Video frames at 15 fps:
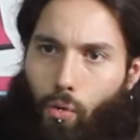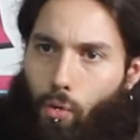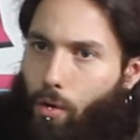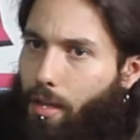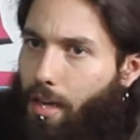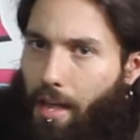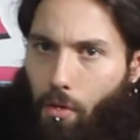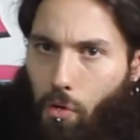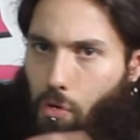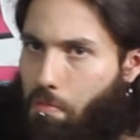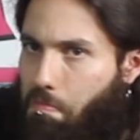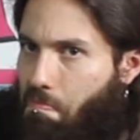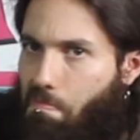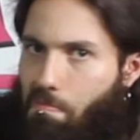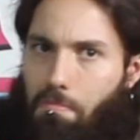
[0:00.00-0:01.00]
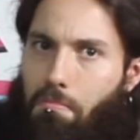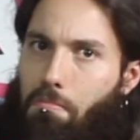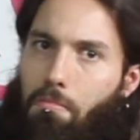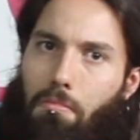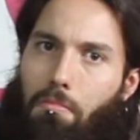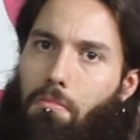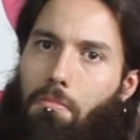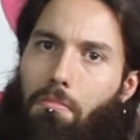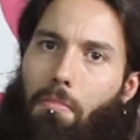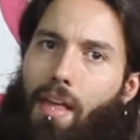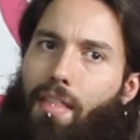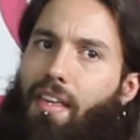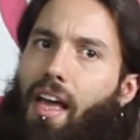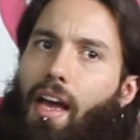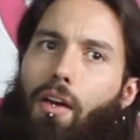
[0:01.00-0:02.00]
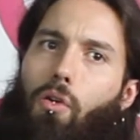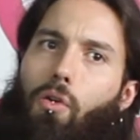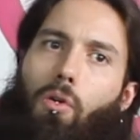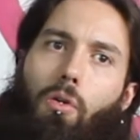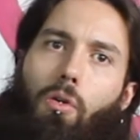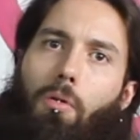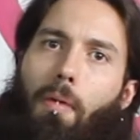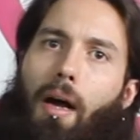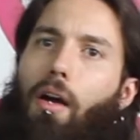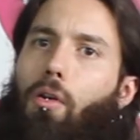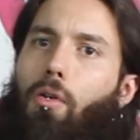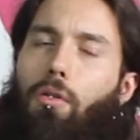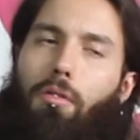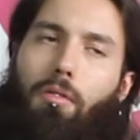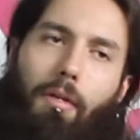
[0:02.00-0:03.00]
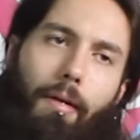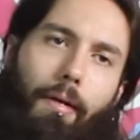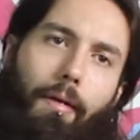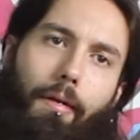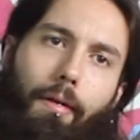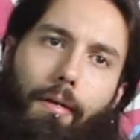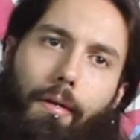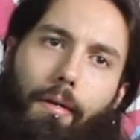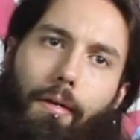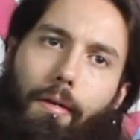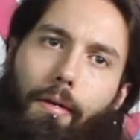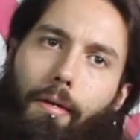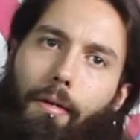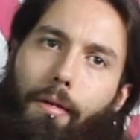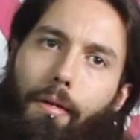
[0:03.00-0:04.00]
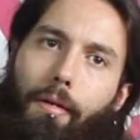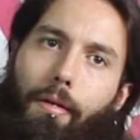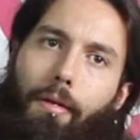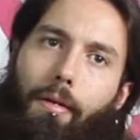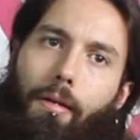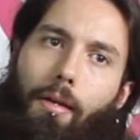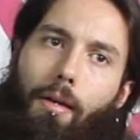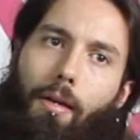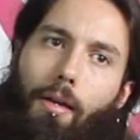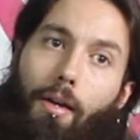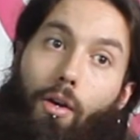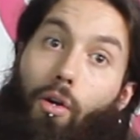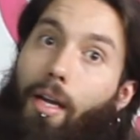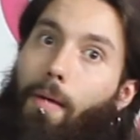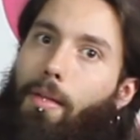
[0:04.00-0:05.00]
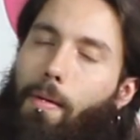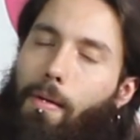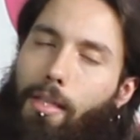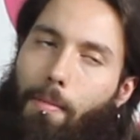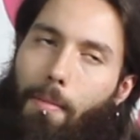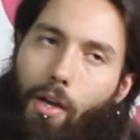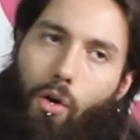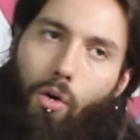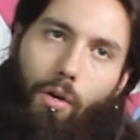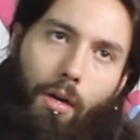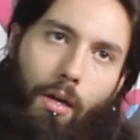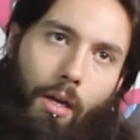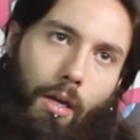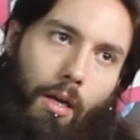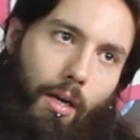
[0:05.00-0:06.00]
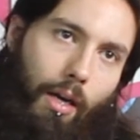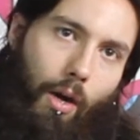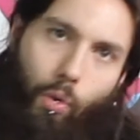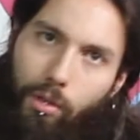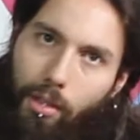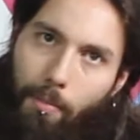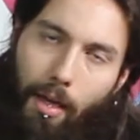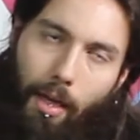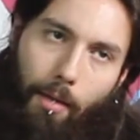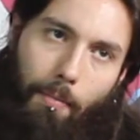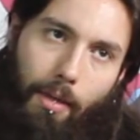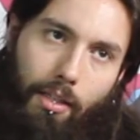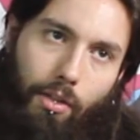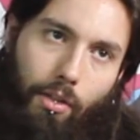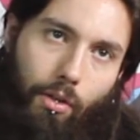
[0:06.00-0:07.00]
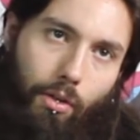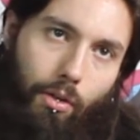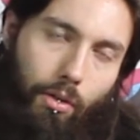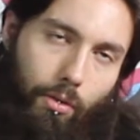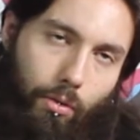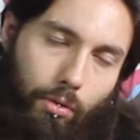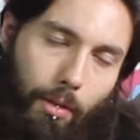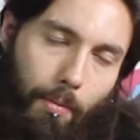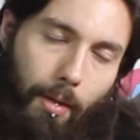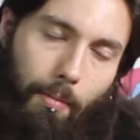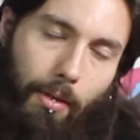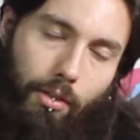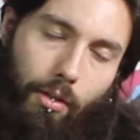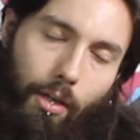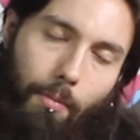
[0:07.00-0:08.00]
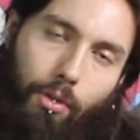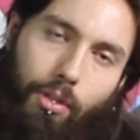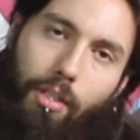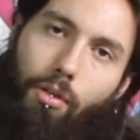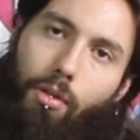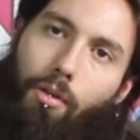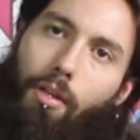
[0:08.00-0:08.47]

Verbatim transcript: con un ordenador mm, mediano bajo, eh, lógicamente va a ser mejor. La última, inversión, última inversión que hemos hecho en